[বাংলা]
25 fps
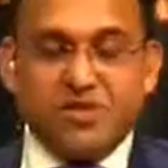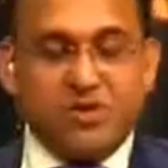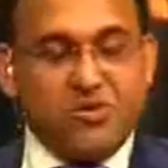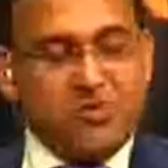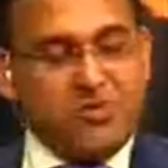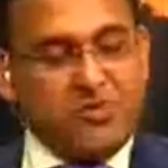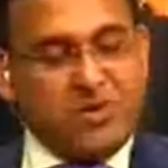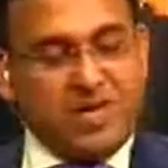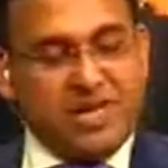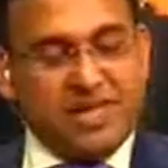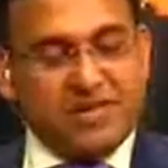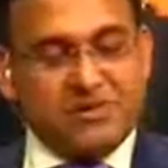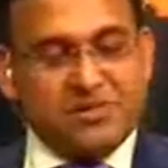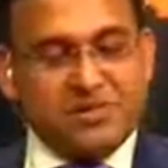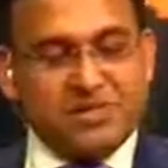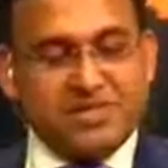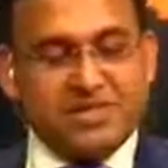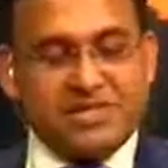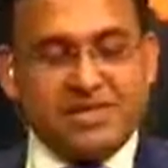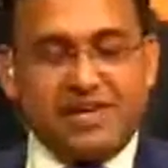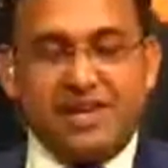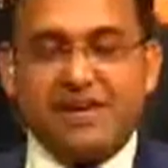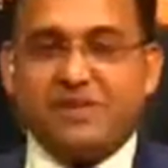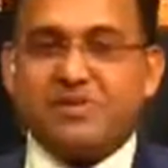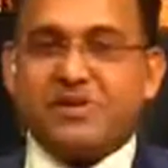ওয়ালাইকুম
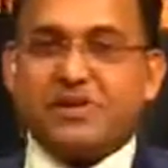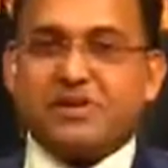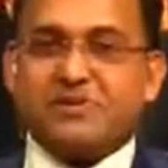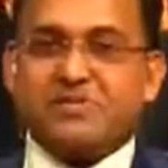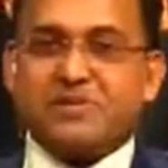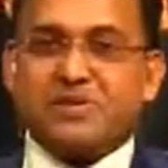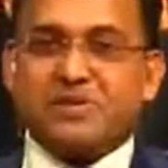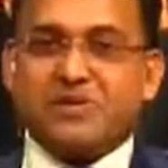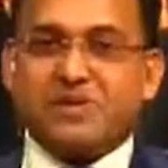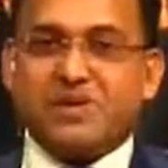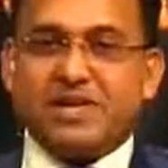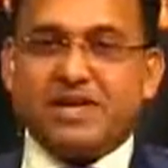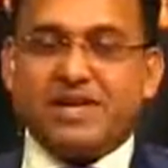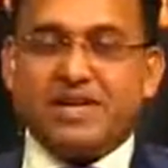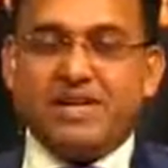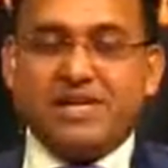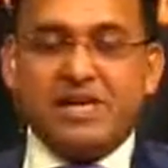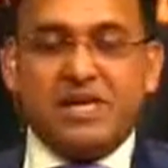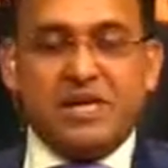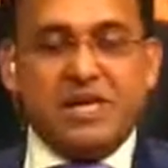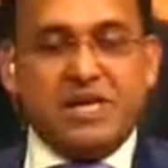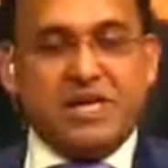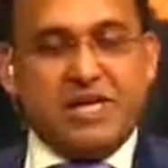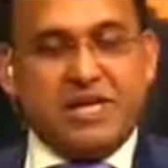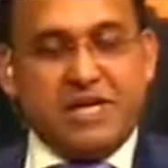আসসালাম রহমতুল্লাহ
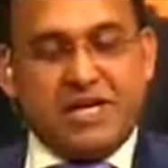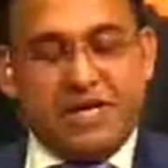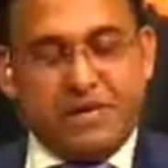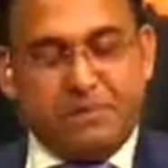হ্যাঁ,